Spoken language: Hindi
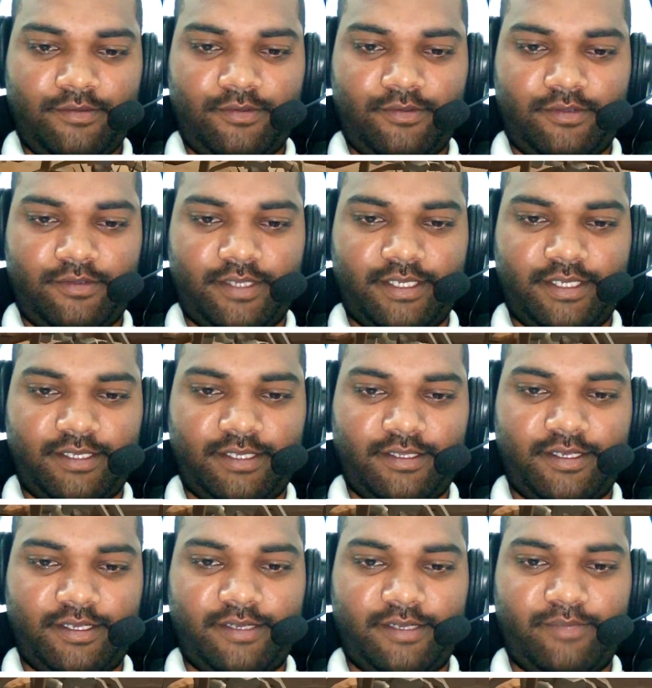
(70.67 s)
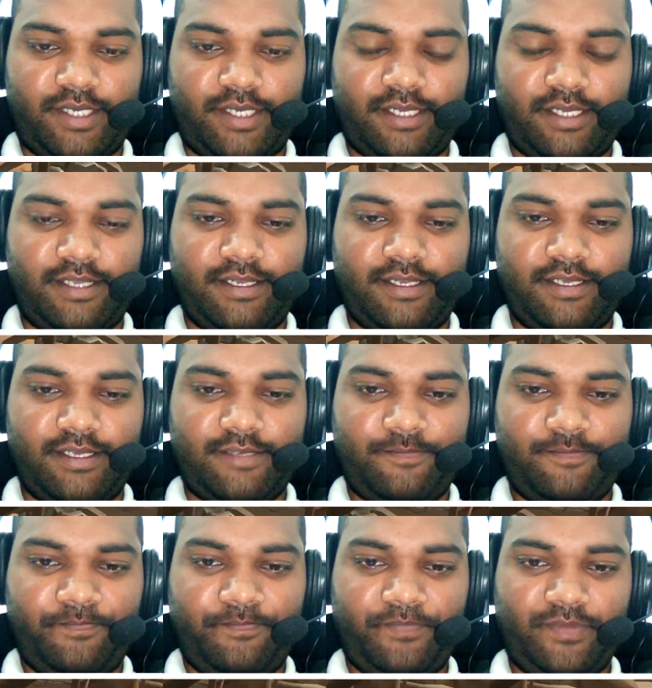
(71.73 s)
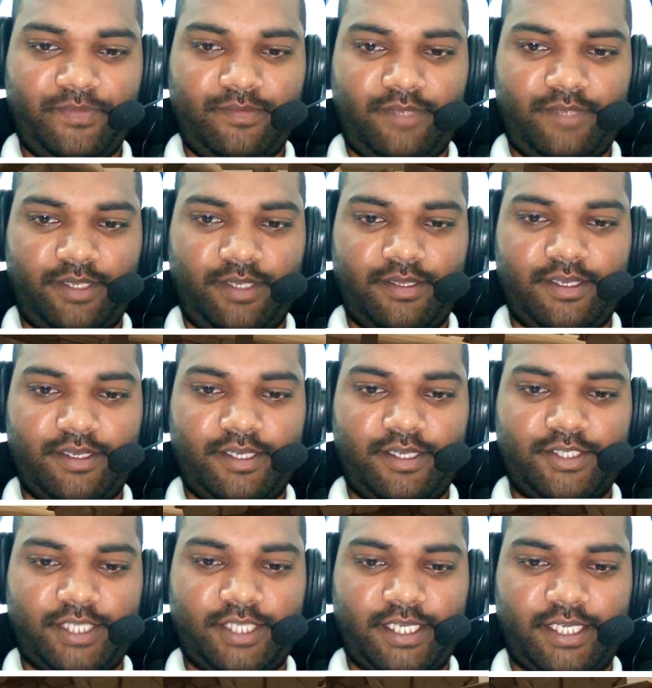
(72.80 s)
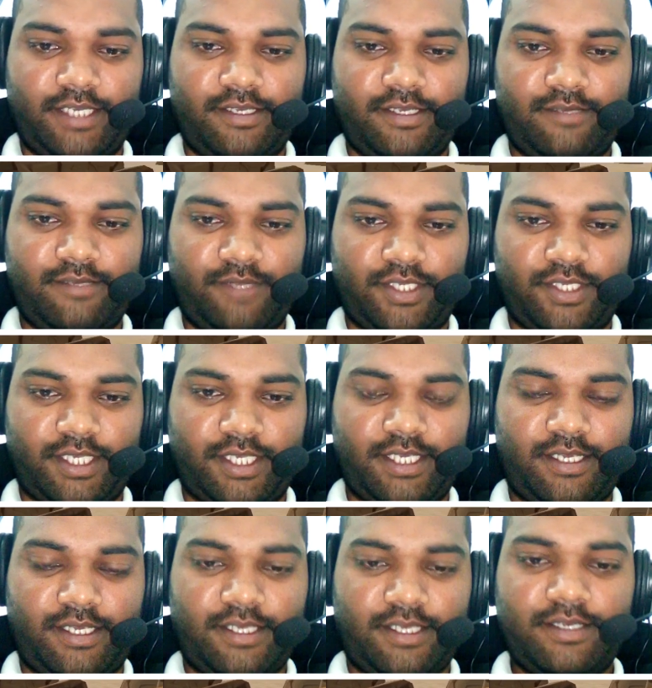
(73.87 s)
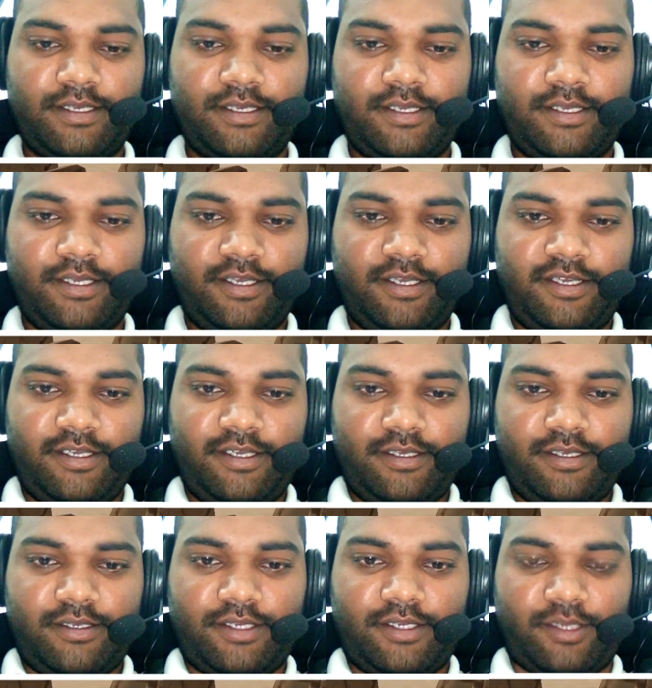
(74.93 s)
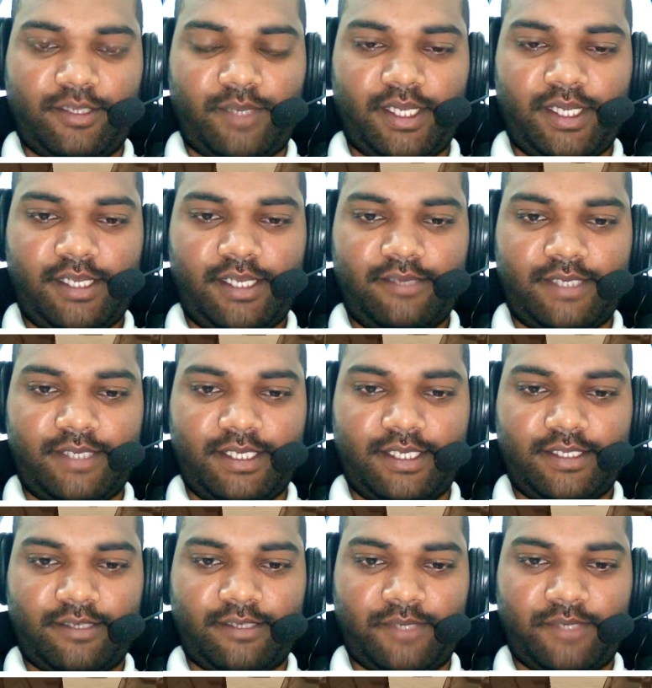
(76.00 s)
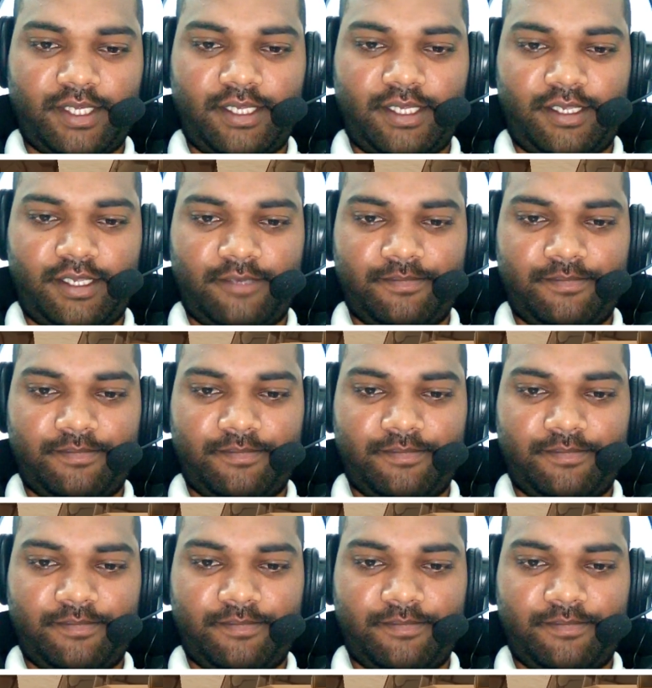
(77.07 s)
कॉइन के देखा पार गिरी है फिर देखा चढ़ाई है बचाई के संभाल के भैया संभाल के